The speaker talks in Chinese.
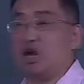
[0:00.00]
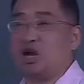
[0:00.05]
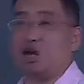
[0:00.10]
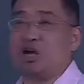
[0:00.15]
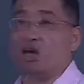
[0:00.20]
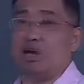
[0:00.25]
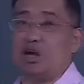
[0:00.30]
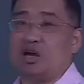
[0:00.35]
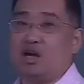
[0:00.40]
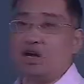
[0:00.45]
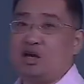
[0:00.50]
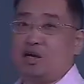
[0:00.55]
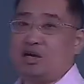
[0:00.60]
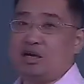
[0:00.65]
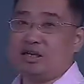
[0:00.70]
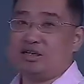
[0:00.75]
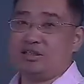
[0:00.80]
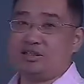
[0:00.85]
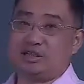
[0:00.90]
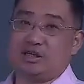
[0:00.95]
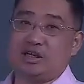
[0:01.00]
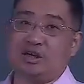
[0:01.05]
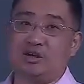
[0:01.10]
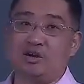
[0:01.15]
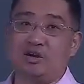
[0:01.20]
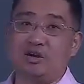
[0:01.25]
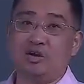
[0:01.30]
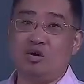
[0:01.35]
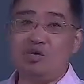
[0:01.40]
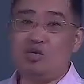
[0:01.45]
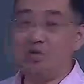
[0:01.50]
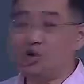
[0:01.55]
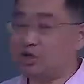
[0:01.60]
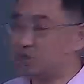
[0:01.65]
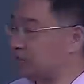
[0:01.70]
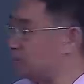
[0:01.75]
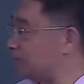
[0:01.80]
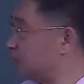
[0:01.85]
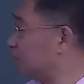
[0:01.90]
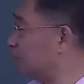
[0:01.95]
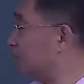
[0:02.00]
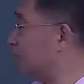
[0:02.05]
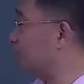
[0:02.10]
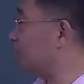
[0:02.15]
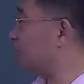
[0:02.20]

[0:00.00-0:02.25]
开始时间，或者是有你的完成